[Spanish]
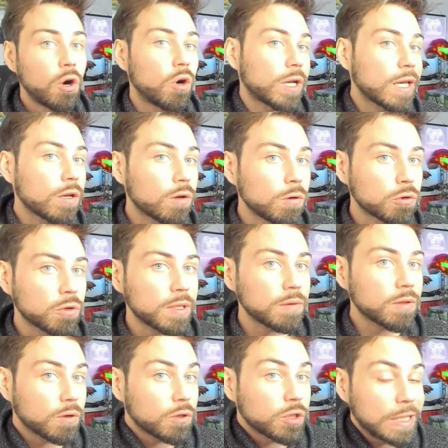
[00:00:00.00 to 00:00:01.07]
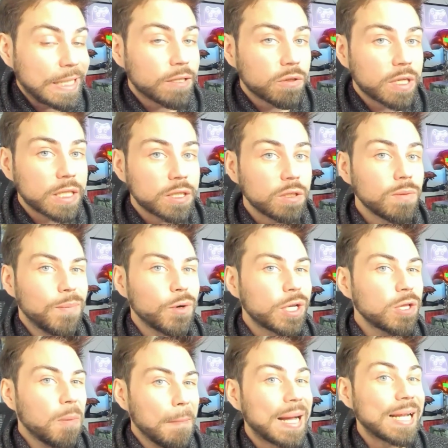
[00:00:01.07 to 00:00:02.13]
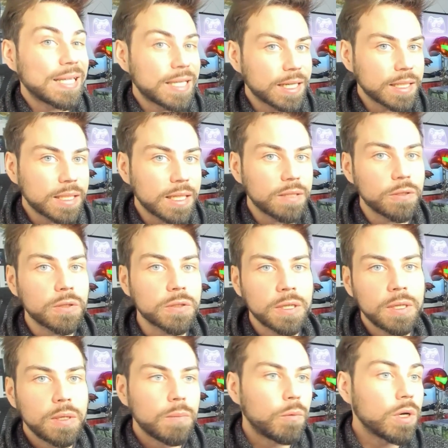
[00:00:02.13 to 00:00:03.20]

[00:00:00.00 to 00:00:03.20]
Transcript: o que incluso considero que han sido un poquito maltratados,